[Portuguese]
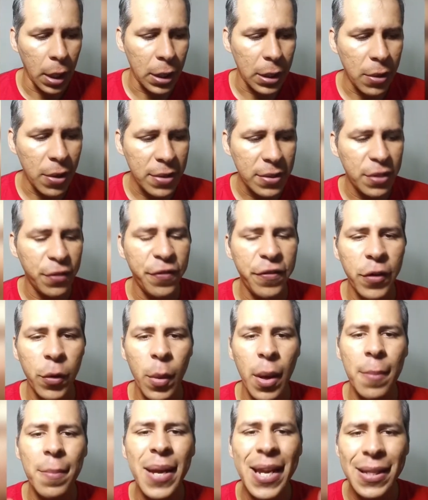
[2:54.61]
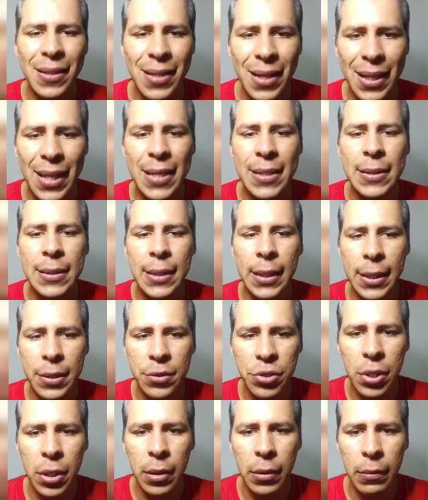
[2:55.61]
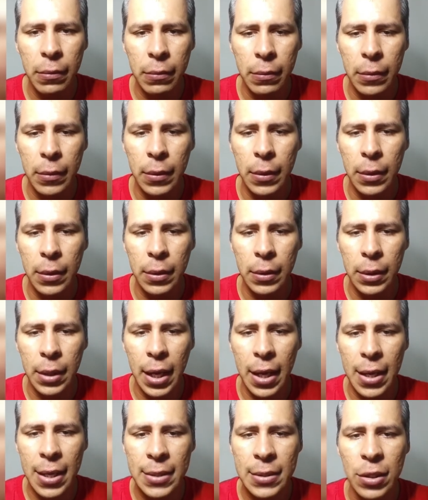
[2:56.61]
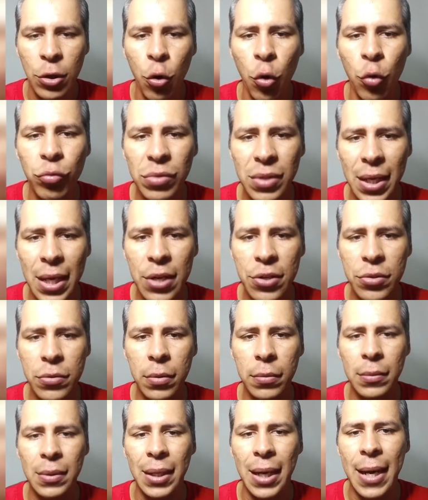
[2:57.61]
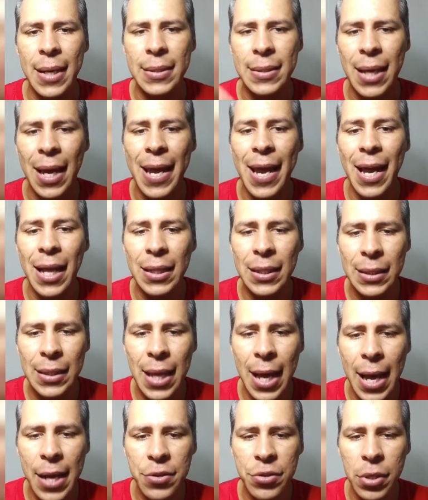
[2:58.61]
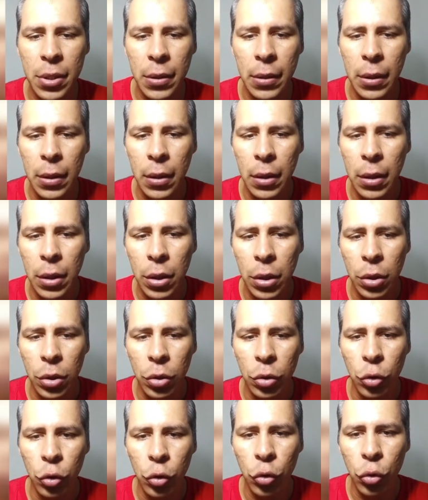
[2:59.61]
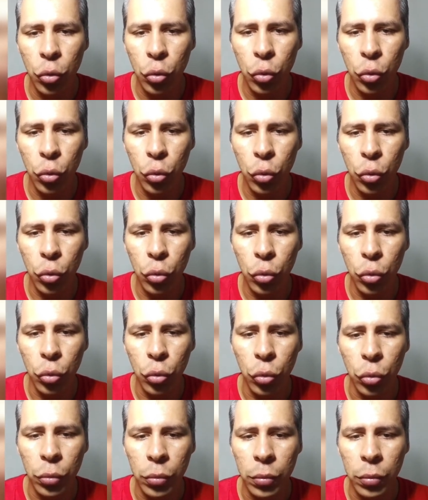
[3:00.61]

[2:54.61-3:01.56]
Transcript: Então esse filme é bem interessante né, esse contexto traz a realidade do,